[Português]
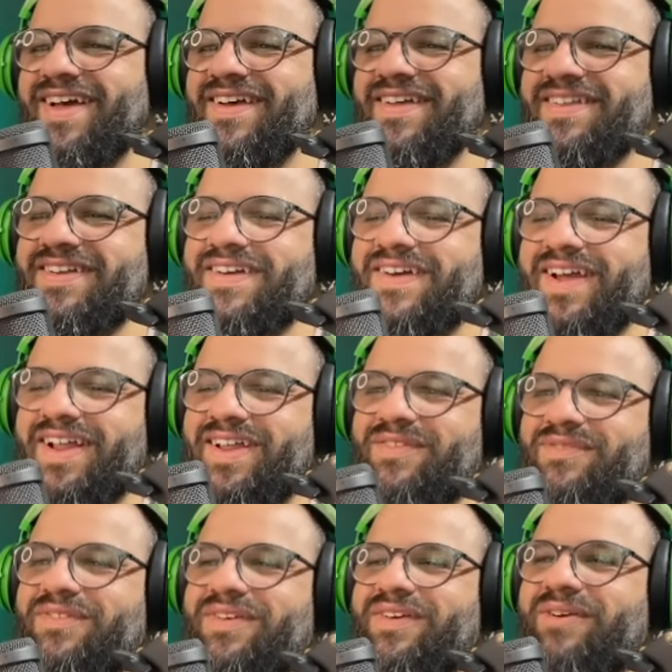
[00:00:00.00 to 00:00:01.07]
Onde que o cara
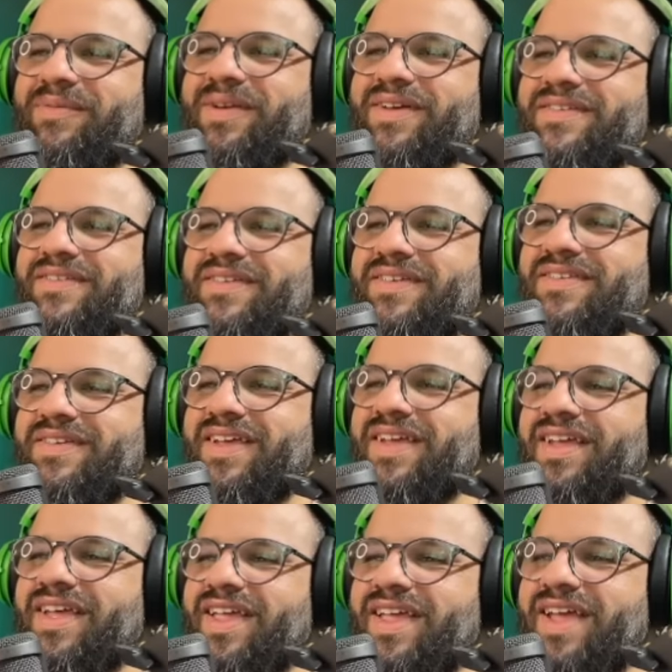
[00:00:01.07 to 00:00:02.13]
foi cobrar o juiz,
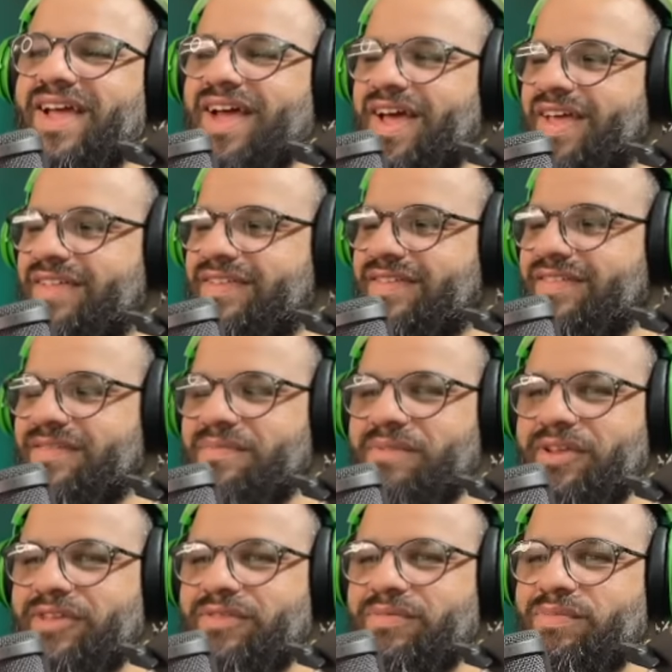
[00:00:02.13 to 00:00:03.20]
velho? A Raíssa
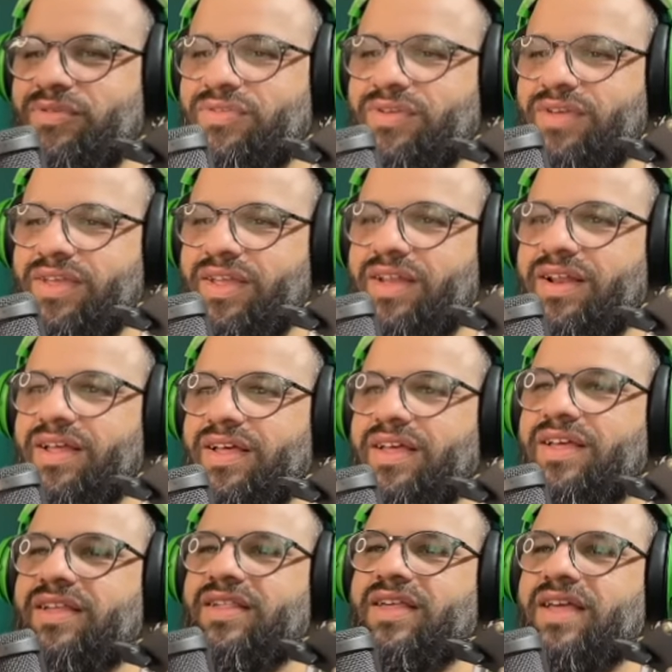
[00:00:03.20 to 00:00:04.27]
Simplício postou aqui,
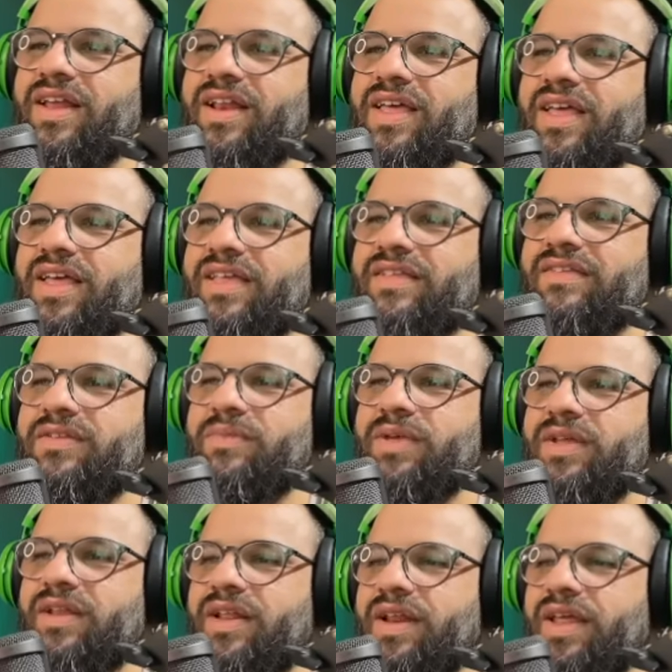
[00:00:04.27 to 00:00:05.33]
ela, acho que ela é, se não me
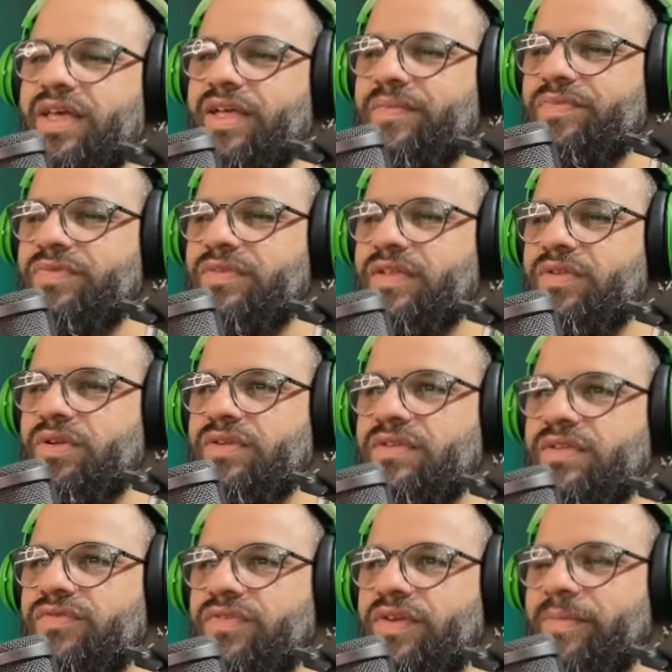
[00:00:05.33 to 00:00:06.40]
engano, ela é
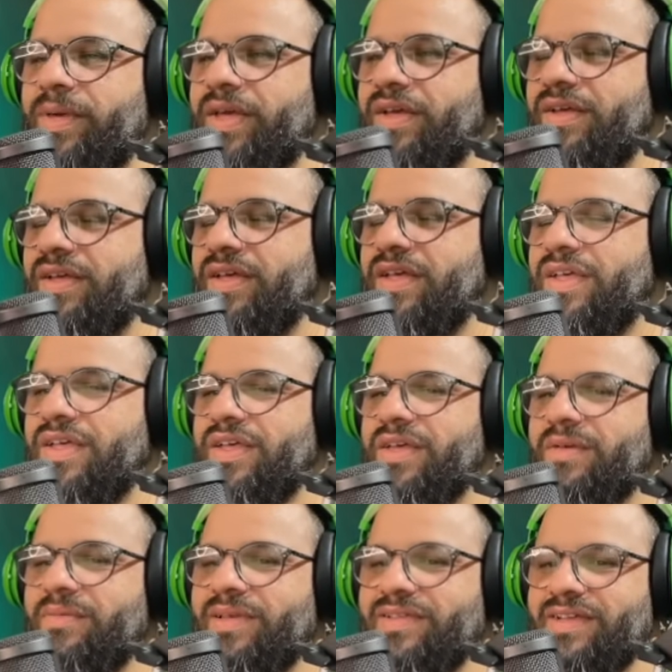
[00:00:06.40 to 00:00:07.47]
setorista do Flamengo.
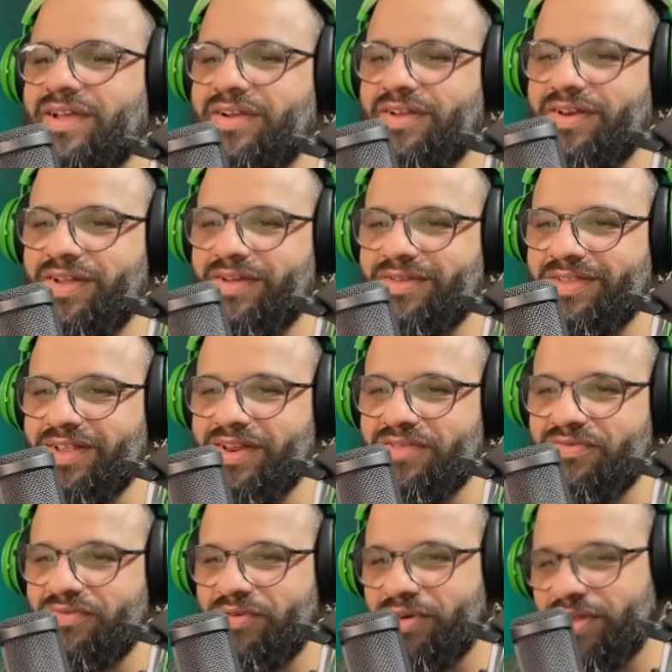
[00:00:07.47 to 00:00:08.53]
Mas, cara, olha onde
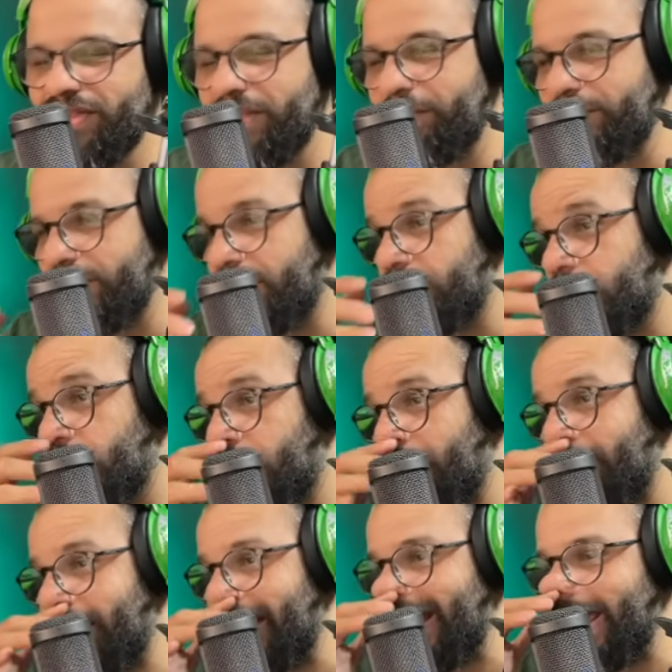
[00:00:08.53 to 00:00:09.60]
ele foi. Depois ele tomou
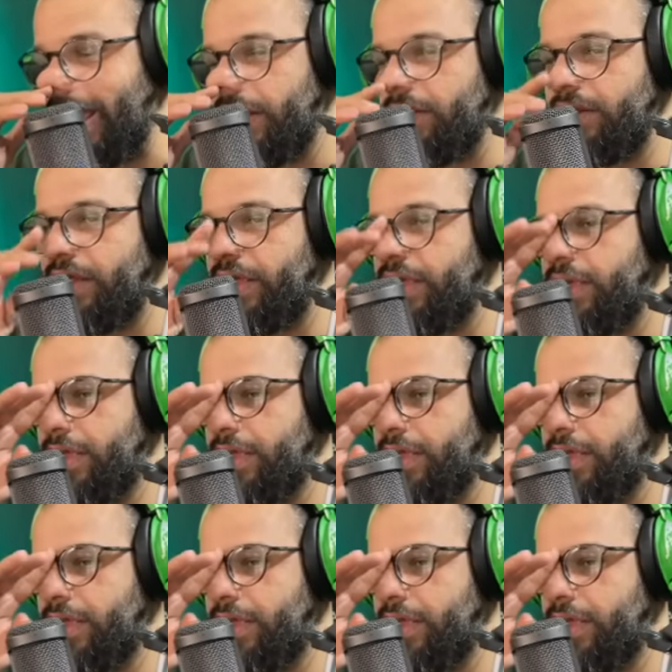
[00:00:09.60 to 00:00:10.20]
amarelo, né?